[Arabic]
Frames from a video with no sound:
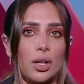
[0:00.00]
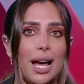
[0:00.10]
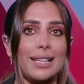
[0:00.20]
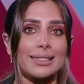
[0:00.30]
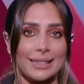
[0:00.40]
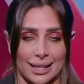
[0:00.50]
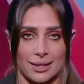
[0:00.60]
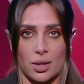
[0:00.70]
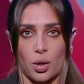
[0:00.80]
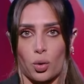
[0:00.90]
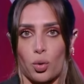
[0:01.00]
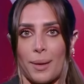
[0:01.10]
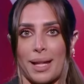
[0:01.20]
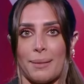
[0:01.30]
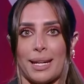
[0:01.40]
هتتخذ
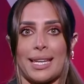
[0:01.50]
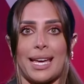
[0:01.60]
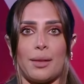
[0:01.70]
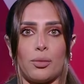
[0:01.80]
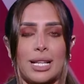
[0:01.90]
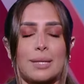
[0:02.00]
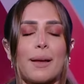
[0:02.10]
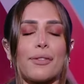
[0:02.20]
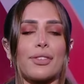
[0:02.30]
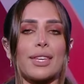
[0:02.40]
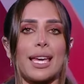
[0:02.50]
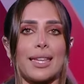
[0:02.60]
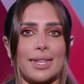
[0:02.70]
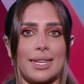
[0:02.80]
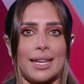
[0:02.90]
العقوبة المالية المناسبة في
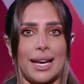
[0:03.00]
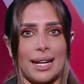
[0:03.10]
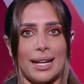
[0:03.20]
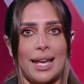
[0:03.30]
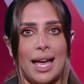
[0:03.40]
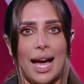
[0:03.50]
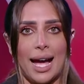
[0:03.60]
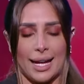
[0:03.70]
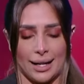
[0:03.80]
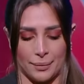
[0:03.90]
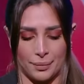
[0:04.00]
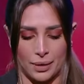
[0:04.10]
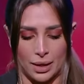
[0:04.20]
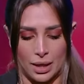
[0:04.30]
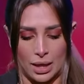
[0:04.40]
هذه الحالة
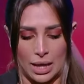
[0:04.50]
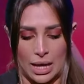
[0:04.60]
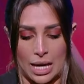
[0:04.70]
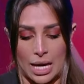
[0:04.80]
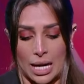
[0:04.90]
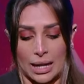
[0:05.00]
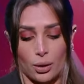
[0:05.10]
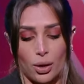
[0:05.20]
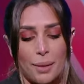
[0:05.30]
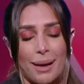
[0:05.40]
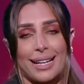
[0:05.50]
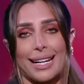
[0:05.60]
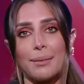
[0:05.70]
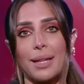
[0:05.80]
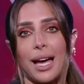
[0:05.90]
لو رحنا بقى
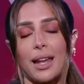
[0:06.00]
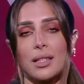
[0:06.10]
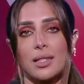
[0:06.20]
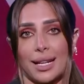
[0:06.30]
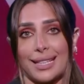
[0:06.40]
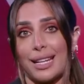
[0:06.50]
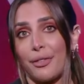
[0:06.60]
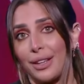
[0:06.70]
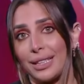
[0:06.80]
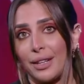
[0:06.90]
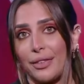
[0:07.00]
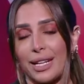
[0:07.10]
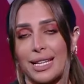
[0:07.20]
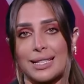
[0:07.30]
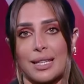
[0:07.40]
اتكلمنا على الصعيد الفني
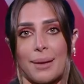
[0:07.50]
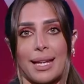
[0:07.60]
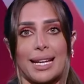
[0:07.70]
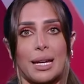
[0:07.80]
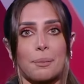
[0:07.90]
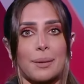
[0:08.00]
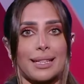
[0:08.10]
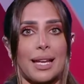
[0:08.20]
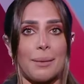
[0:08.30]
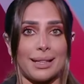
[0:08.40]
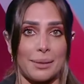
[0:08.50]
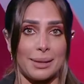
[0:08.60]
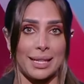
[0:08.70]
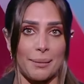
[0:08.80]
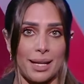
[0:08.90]
لفريق الزمالك ابتدى
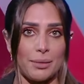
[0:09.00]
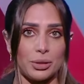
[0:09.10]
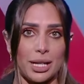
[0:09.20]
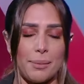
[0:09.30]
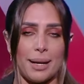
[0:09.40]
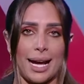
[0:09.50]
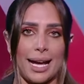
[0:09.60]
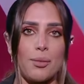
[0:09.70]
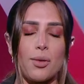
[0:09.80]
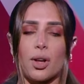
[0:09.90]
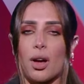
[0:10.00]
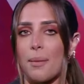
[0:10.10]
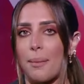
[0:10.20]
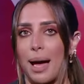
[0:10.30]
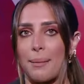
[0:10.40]
معتمد جمال المدرب العام
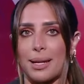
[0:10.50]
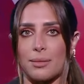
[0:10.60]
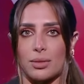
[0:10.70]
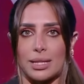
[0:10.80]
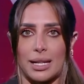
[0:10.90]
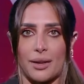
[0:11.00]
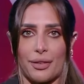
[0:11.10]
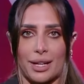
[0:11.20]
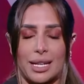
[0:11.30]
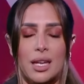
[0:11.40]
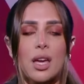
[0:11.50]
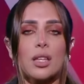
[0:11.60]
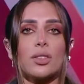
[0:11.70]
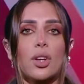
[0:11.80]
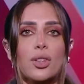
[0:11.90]
والقائم باعمال المدير الفني
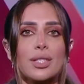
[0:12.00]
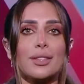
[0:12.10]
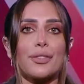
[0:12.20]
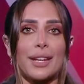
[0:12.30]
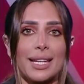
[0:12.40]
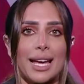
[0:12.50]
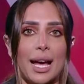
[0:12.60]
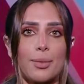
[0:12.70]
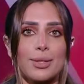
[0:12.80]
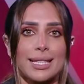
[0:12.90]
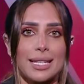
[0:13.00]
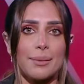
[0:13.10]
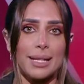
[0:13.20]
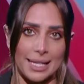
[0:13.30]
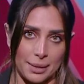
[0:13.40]
دراسه فريق ابو سليم
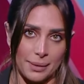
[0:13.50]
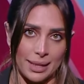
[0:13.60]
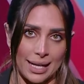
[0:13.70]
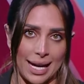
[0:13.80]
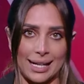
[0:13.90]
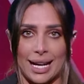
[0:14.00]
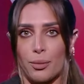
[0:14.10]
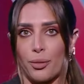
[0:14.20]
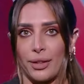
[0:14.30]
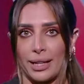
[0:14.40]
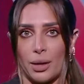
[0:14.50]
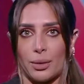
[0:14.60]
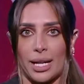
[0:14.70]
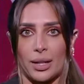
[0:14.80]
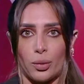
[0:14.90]
الليبي اللي هيلعبوا في
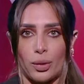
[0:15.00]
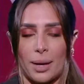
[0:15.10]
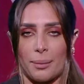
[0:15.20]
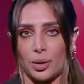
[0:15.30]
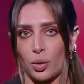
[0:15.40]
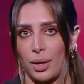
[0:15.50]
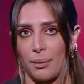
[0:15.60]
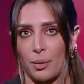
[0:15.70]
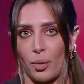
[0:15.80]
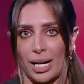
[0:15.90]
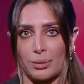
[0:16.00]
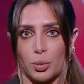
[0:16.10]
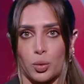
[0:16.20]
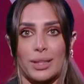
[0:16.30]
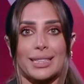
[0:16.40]
الجوله الاولى من دور المجموعات
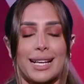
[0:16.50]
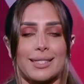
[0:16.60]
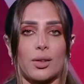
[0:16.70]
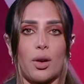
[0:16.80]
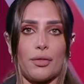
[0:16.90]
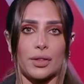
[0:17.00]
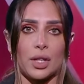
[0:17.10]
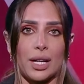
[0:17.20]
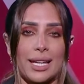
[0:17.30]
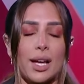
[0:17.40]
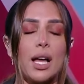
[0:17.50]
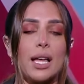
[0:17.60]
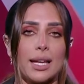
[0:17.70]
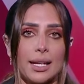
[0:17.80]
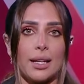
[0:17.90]
ببطوله كاس الكونفدراليه
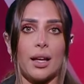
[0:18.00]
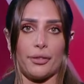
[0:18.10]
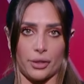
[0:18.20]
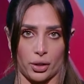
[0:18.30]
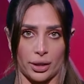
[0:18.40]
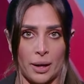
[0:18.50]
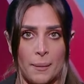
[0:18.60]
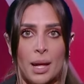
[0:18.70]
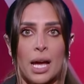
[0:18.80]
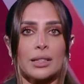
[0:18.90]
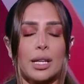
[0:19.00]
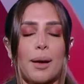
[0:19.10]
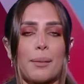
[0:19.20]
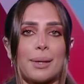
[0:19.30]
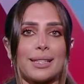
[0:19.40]
الافريقيه
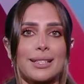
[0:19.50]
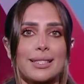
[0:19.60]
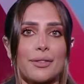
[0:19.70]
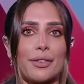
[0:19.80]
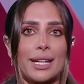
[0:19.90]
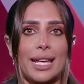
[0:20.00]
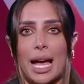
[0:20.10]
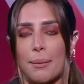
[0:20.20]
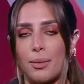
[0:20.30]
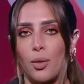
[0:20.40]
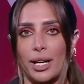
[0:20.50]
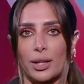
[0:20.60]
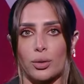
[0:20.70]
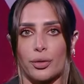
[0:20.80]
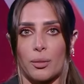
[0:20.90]
طبعا بيدرس الفريق قبل
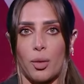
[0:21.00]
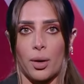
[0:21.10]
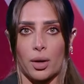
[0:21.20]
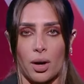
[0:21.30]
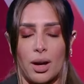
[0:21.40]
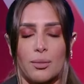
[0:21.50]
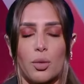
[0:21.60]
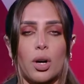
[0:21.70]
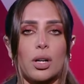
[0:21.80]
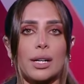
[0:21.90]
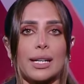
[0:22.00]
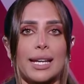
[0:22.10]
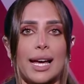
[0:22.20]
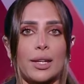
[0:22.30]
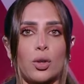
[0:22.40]
مواجهته في المباراه المقرر
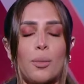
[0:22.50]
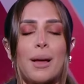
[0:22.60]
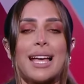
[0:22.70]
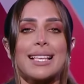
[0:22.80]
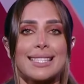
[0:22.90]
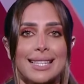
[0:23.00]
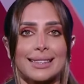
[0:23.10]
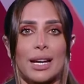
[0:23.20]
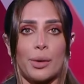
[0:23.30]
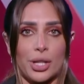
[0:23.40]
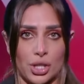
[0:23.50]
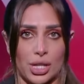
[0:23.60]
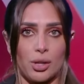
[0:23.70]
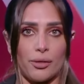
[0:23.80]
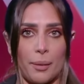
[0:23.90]
ليها يوم
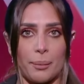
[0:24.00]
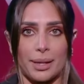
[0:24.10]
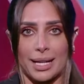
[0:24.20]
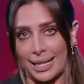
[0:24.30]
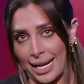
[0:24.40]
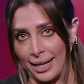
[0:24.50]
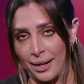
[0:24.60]
26 نوفمبر الجاي